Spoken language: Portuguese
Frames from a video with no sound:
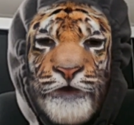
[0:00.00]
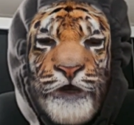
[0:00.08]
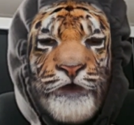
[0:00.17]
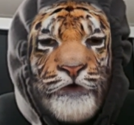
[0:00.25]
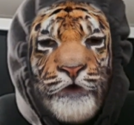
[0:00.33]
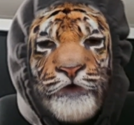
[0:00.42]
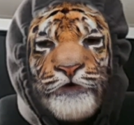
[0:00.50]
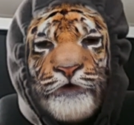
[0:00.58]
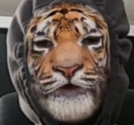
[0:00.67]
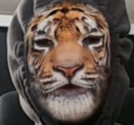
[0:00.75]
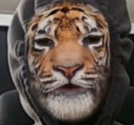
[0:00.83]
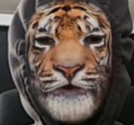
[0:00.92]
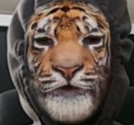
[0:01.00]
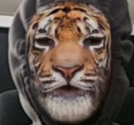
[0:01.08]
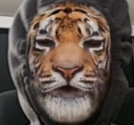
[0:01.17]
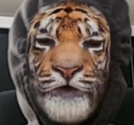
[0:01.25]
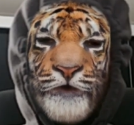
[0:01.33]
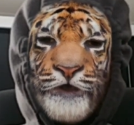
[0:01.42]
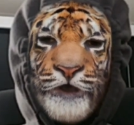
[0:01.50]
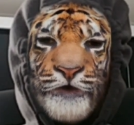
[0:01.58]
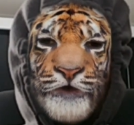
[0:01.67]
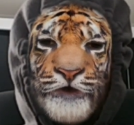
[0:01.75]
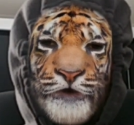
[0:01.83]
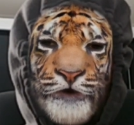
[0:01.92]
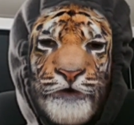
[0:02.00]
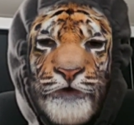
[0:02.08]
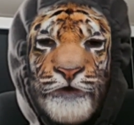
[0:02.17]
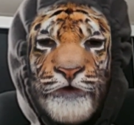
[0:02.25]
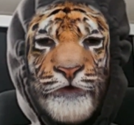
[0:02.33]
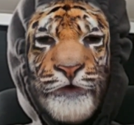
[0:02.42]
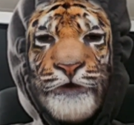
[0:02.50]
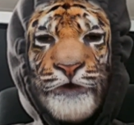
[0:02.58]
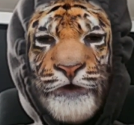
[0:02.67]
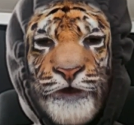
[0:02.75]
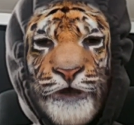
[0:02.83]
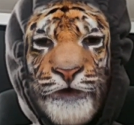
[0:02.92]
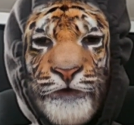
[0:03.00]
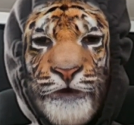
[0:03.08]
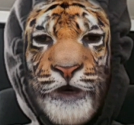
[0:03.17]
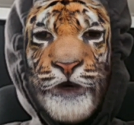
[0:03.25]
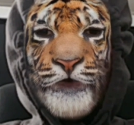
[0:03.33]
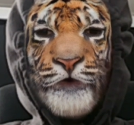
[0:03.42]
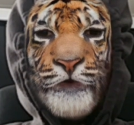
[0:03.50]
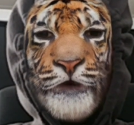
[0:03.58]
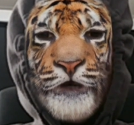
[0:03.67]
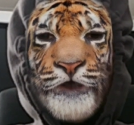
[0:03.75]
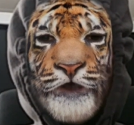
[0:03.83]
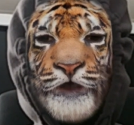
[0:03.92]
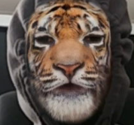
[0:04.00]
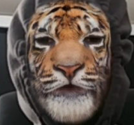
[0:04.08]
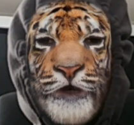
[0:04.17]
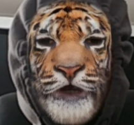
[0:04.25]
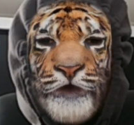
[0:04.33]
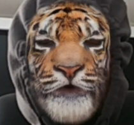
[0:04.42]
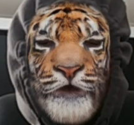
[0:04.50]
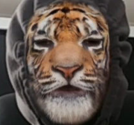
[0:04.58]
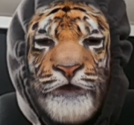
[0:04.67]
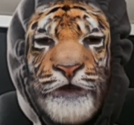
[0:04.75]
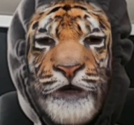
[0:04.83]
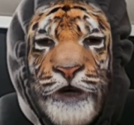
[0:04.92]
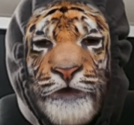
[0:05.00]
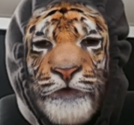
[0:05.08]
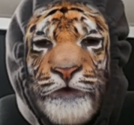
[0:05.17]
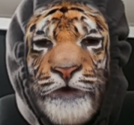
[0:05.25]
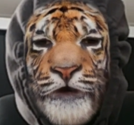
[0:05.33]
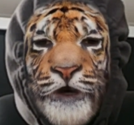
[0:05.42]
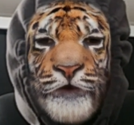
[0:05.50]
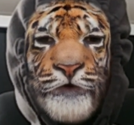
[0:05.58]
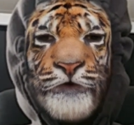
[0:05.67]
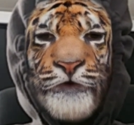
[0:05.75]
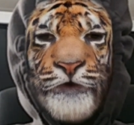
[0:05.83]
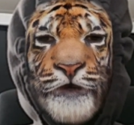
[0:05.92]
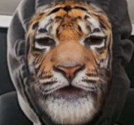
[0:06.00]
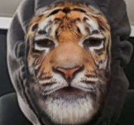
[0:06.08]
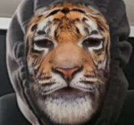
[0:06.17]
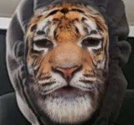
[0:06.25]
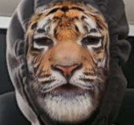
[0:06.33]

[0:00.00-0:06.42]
todos os nossos vídeos, o que você gostou, foi útil para você, compartilha também no WhatsApp, no Facebook,